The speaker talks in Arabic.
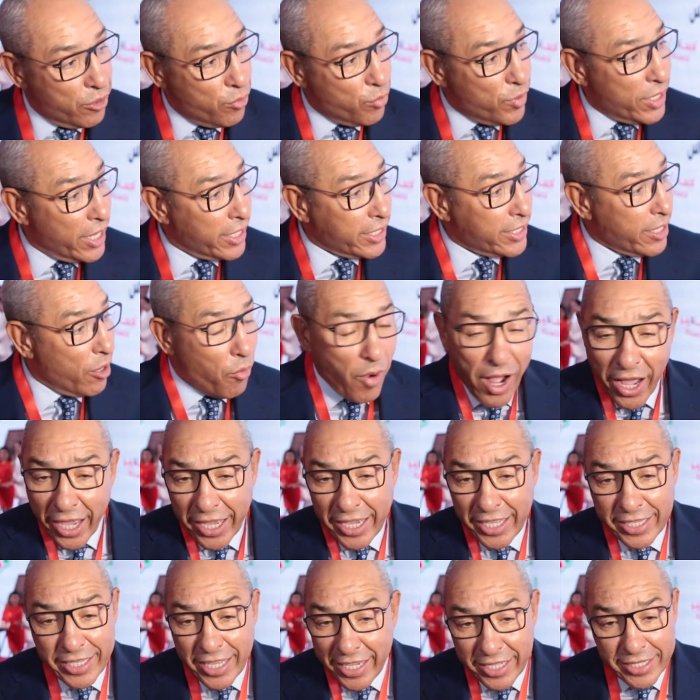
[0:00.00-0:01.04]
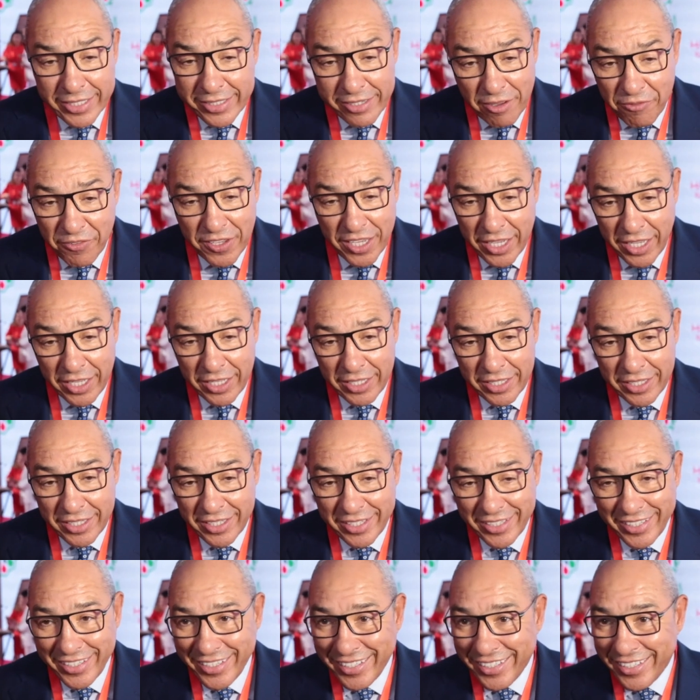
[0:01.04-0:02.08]
ولكنه واقع لا يرتفع
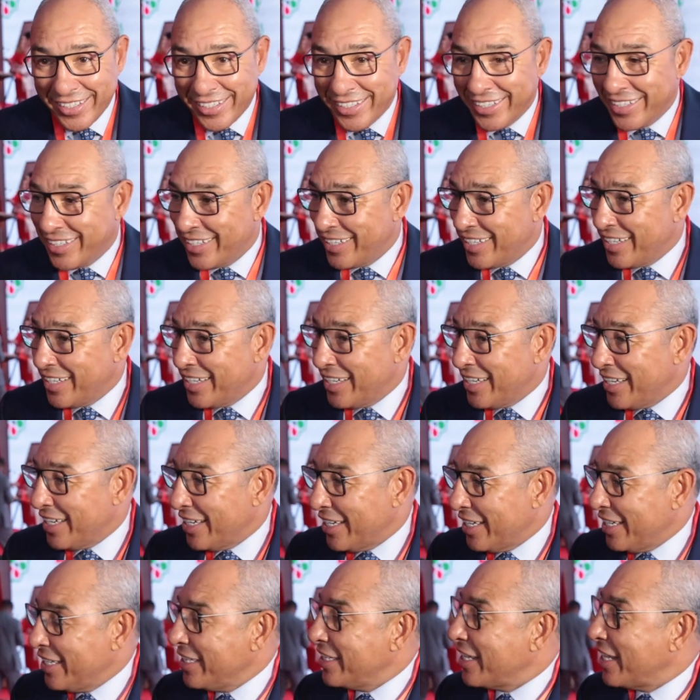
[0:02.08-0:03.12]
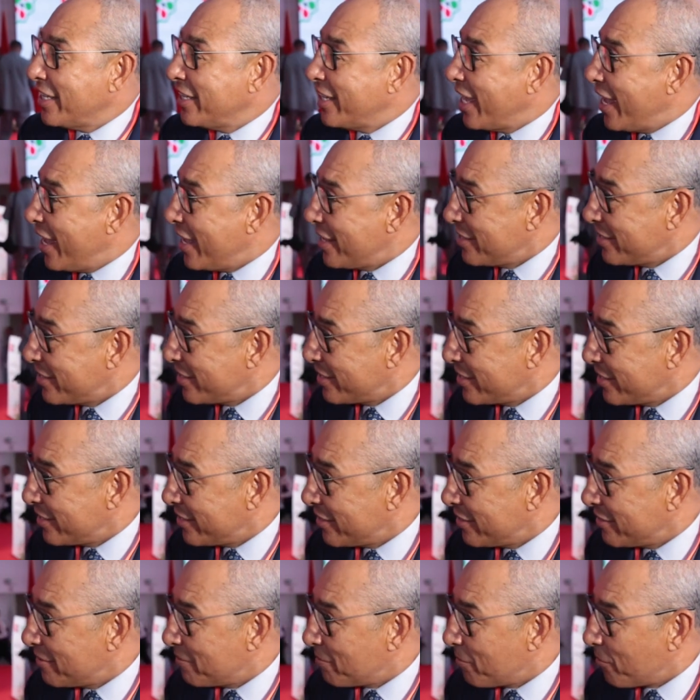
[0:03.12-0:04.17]
ان الناس
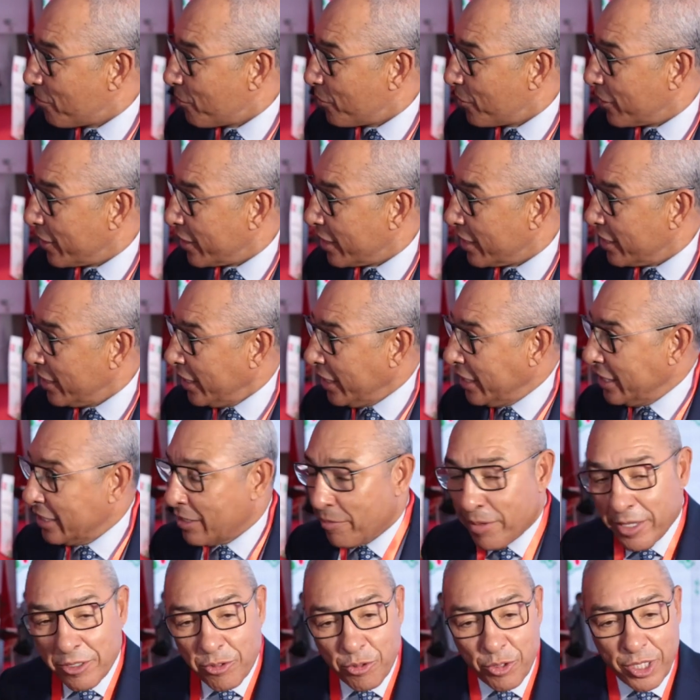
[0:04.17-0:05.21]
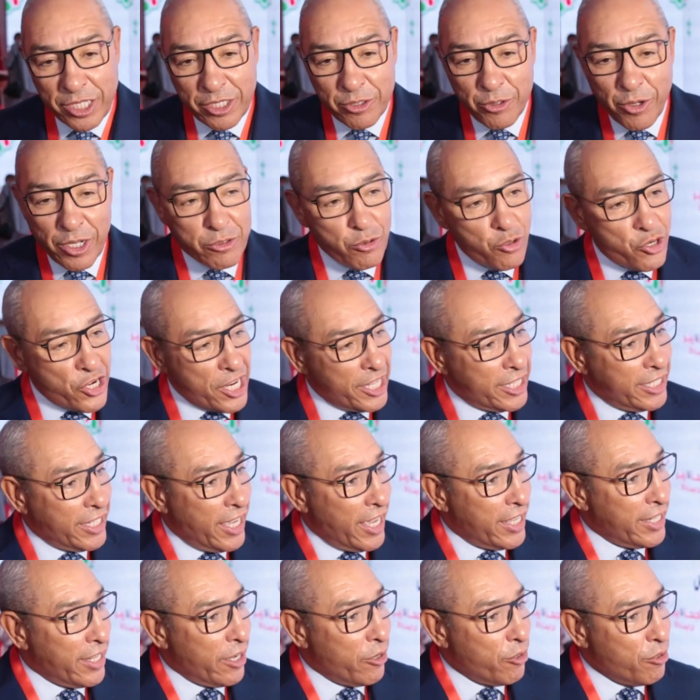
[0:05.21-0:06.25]
عندما تريد ان
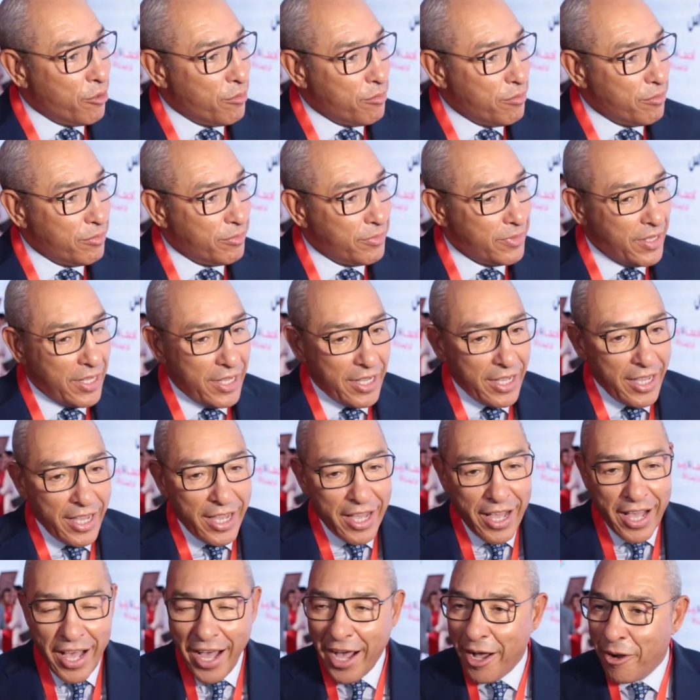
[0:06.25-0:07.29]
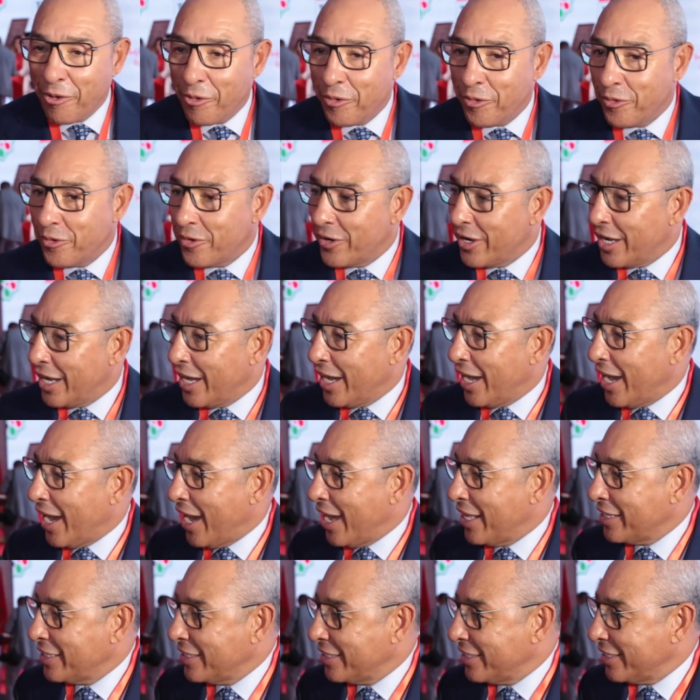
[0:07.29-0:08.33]
تشرع لهم او
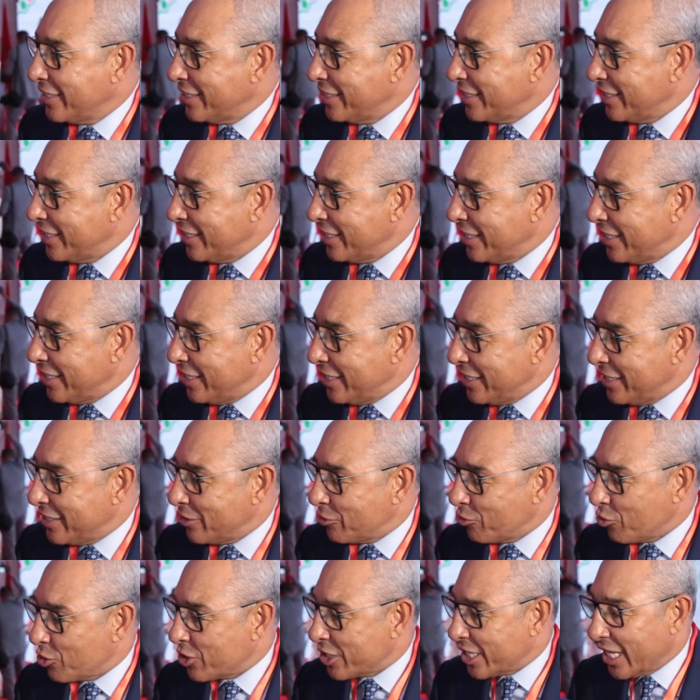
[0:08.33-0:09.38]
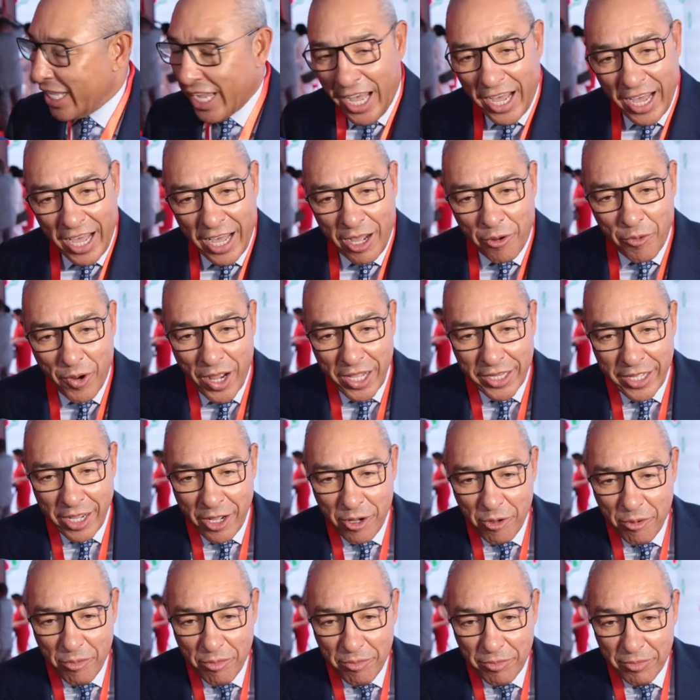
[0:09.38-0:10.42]
ان تصلح
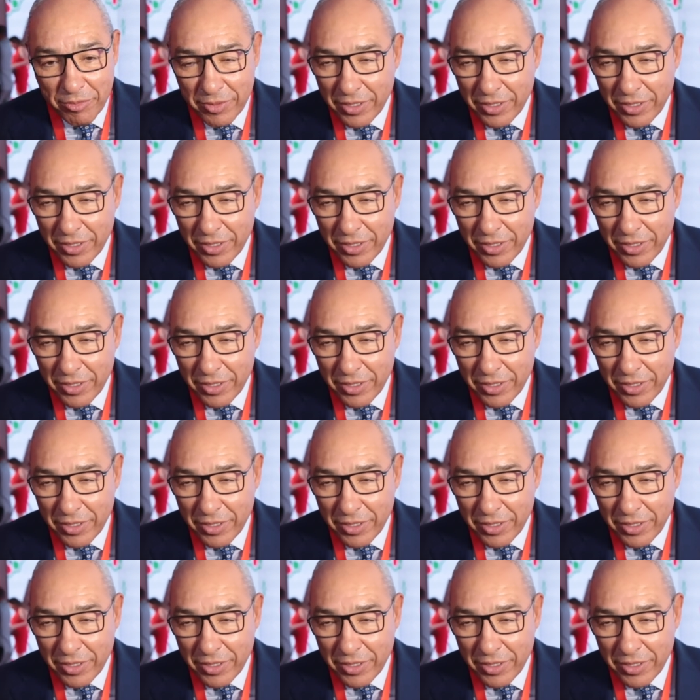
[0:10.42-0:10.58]
احوالهم